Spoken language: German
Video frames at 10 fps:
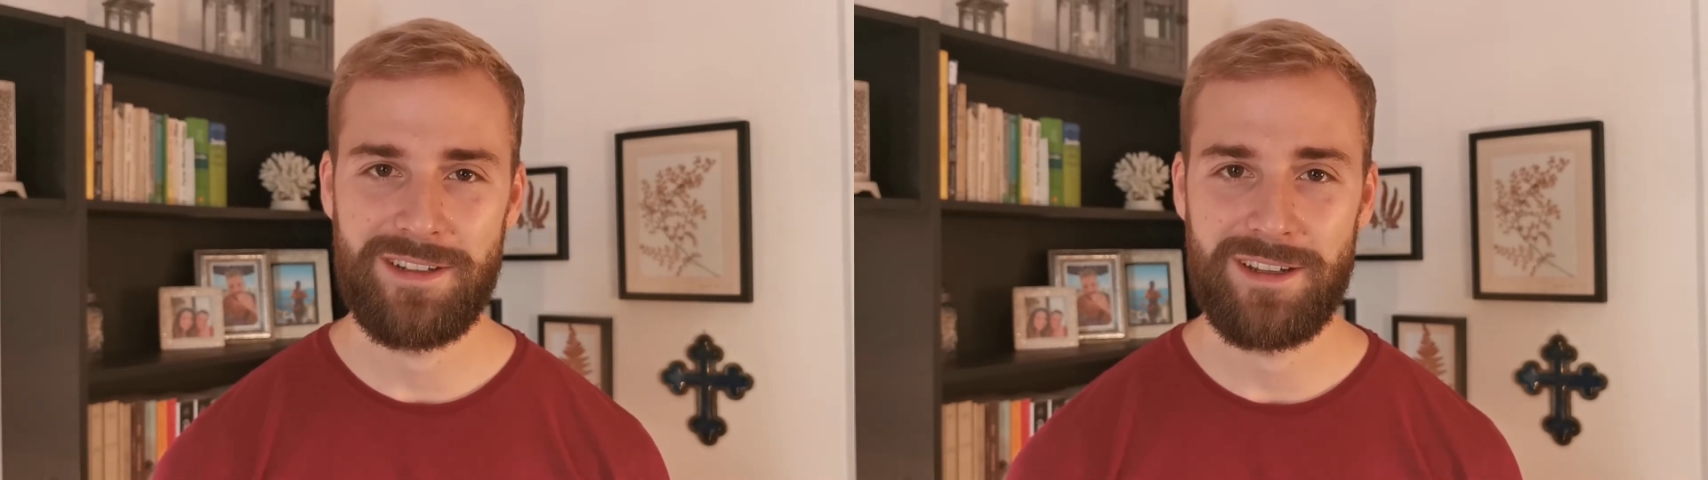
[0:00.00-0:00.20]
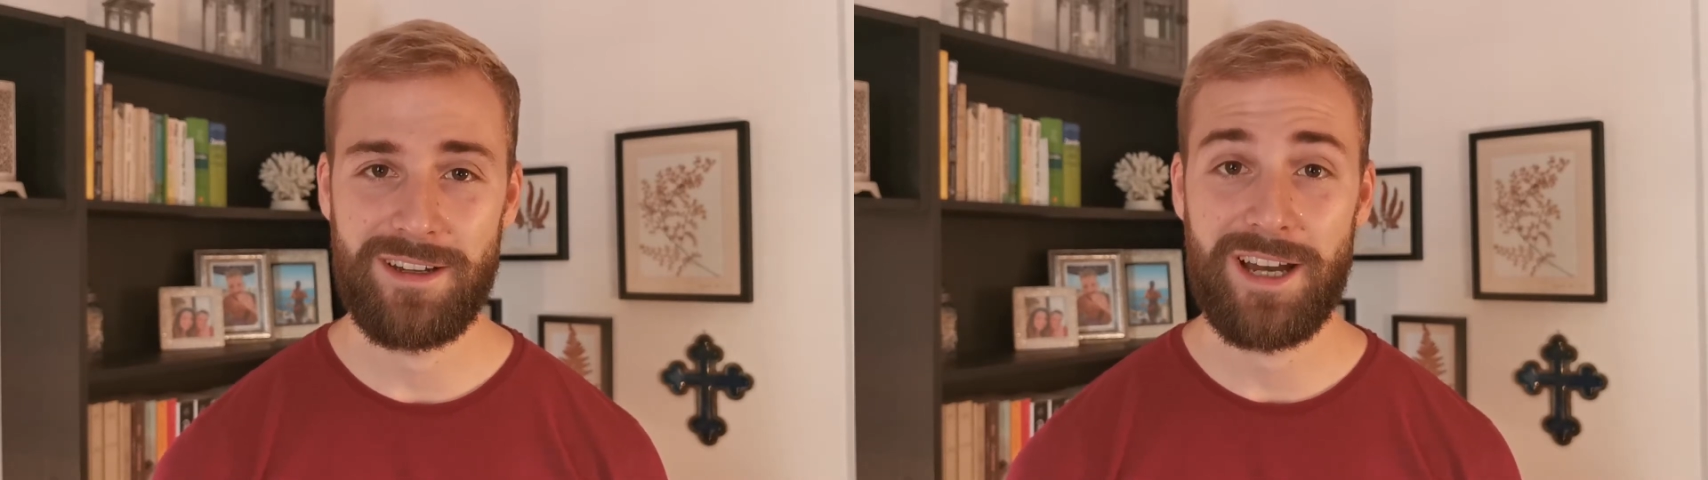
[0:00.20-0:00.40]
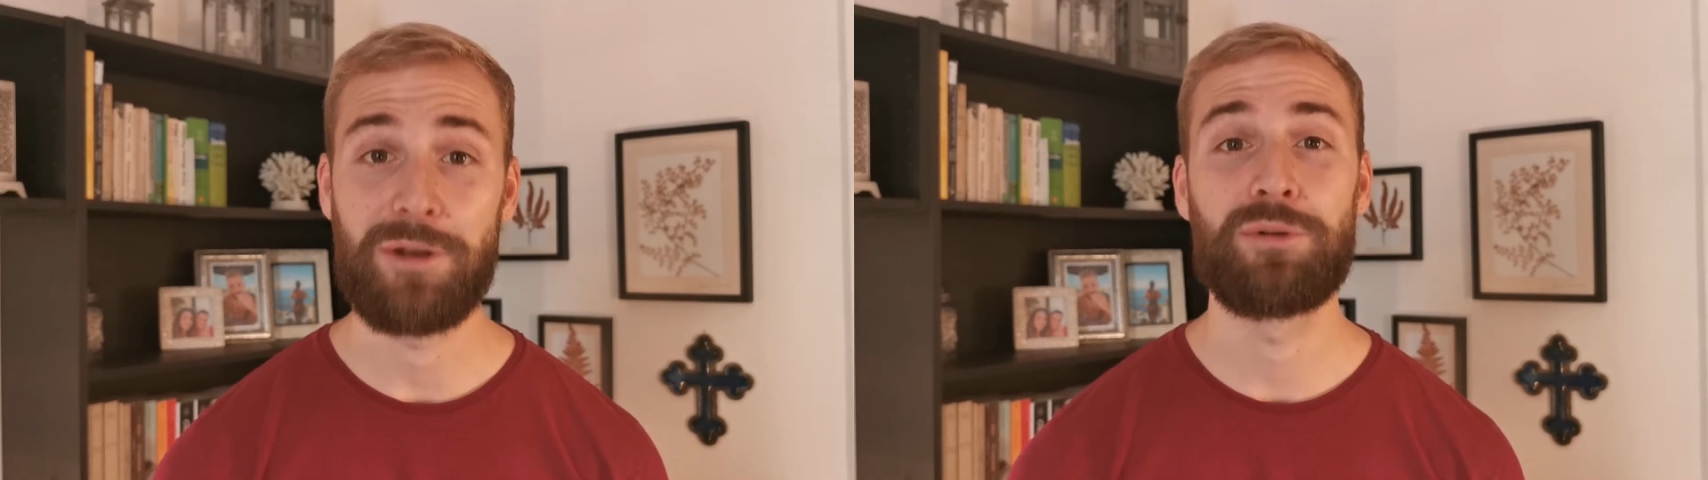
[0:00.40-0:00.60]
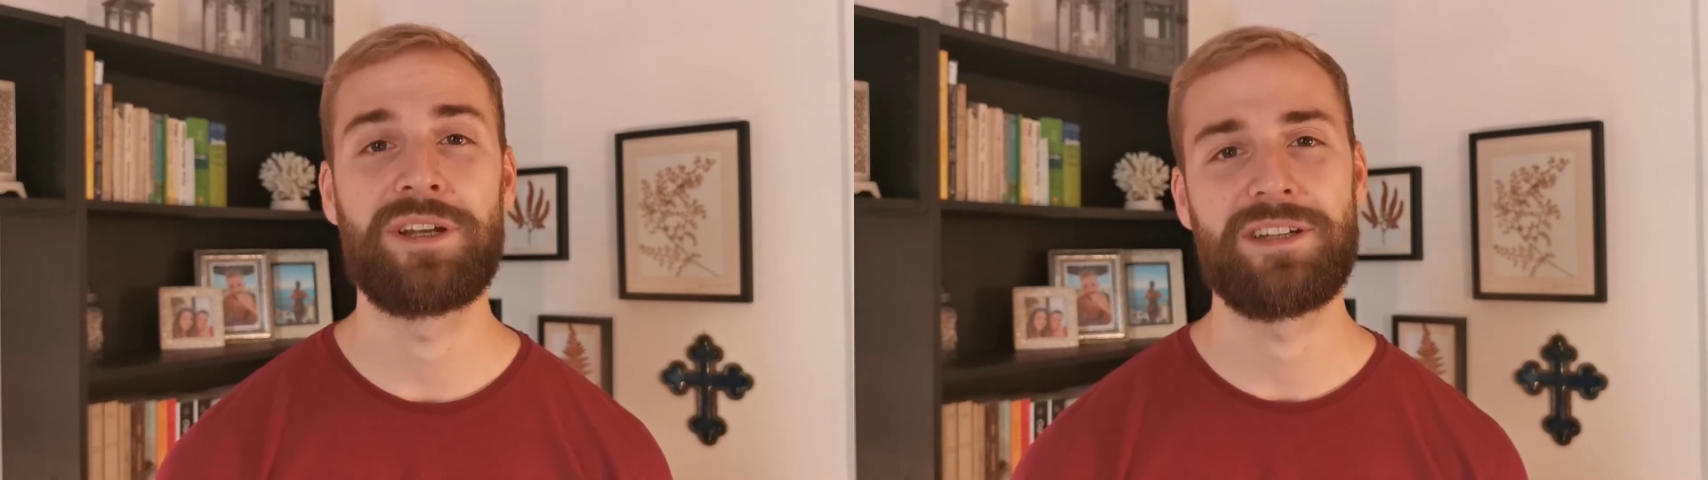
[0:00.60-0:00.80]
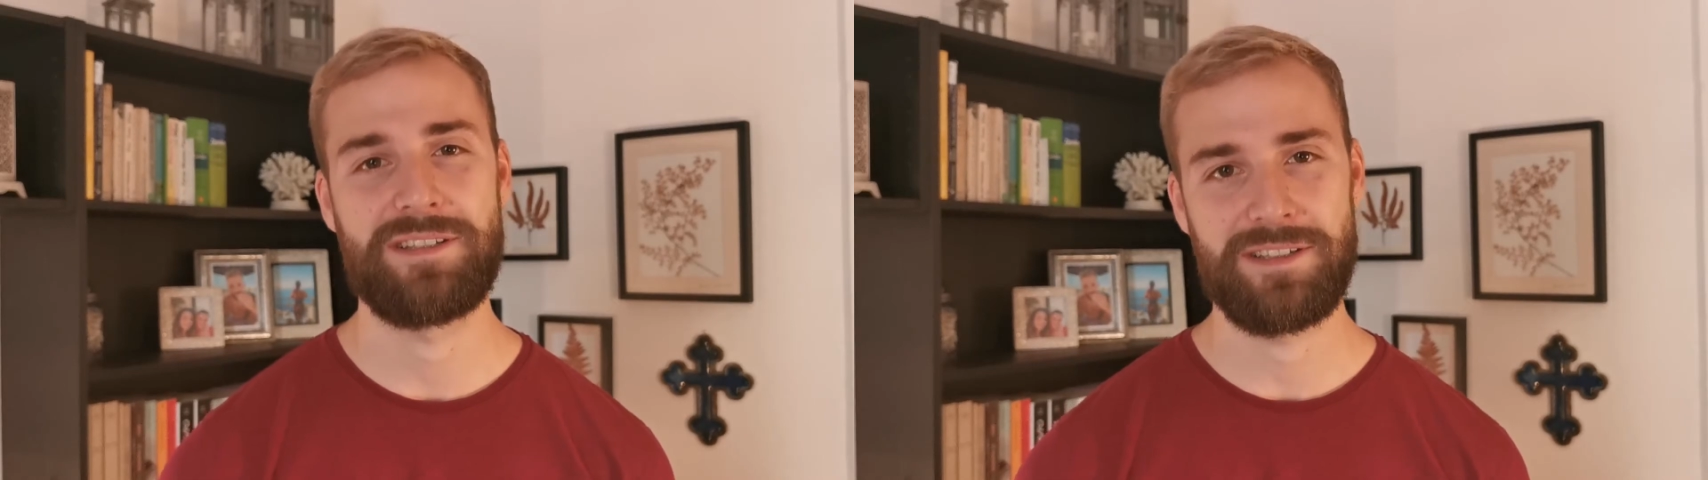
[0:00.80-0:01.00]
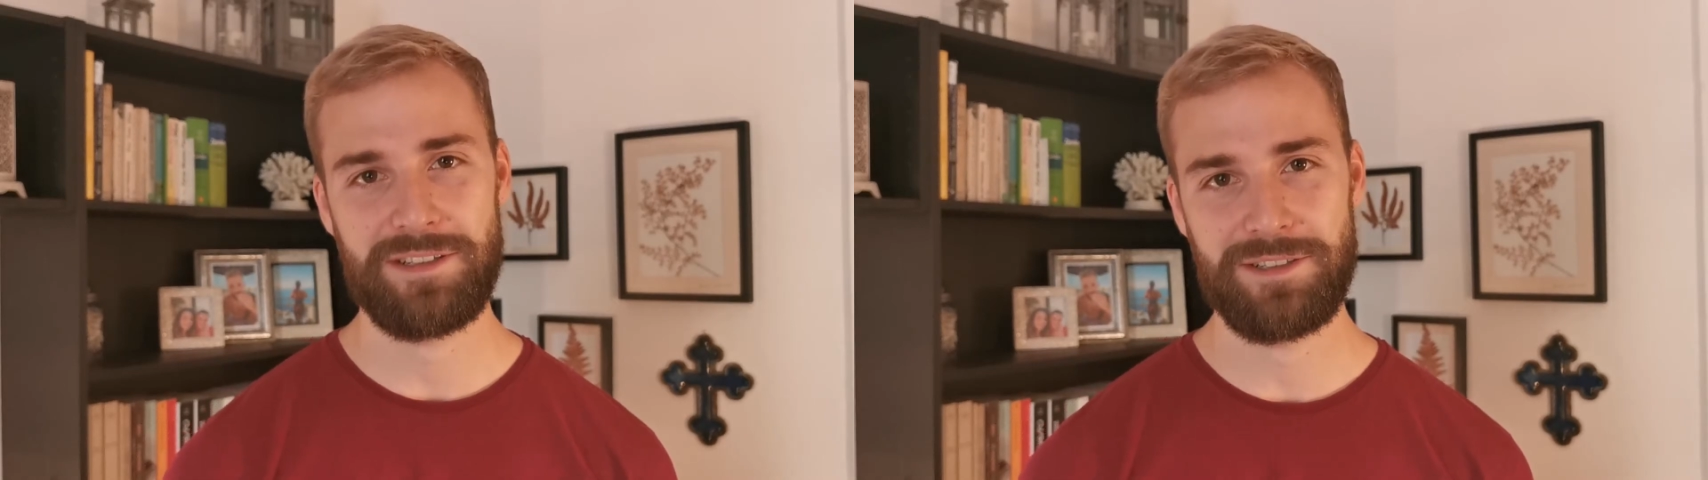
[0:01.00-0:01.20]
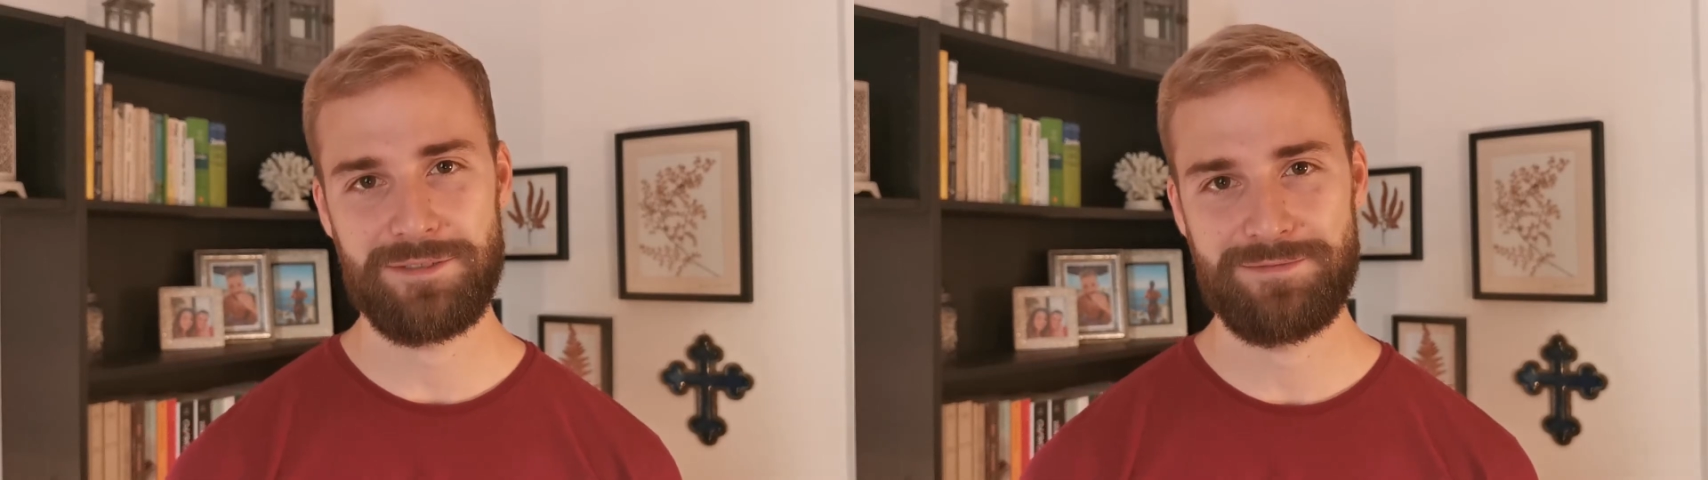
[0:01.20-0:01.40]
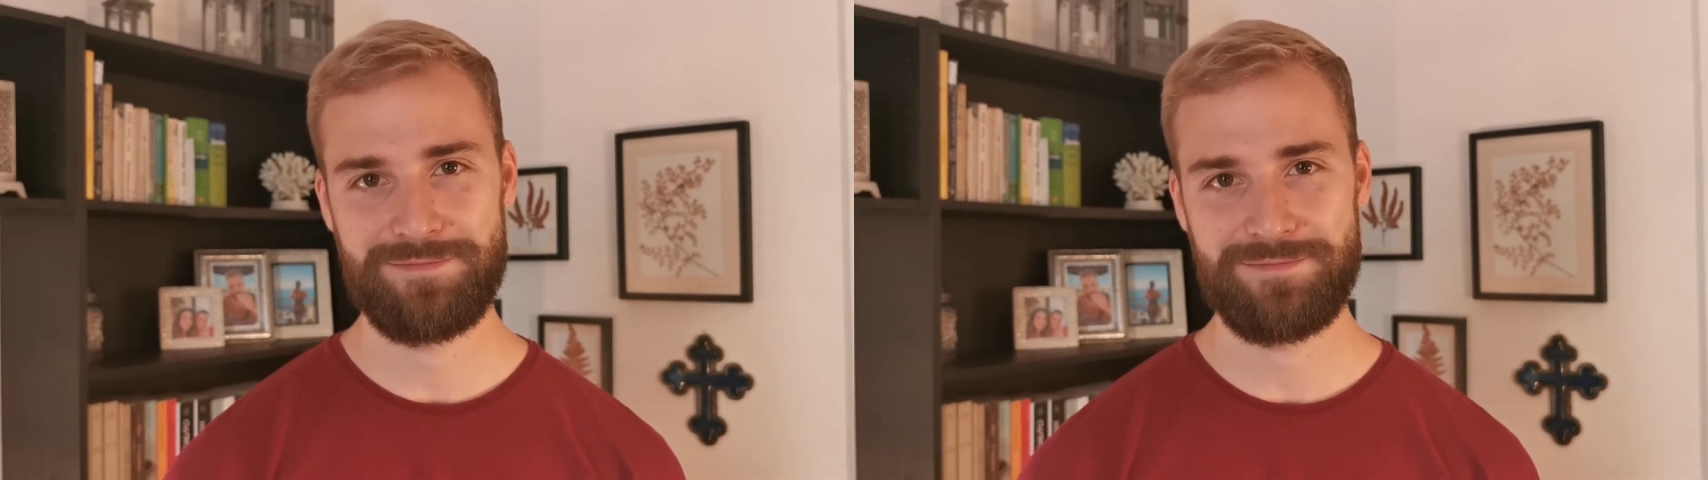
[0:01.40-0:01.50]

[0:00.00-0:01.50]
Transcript: der 100er Serie.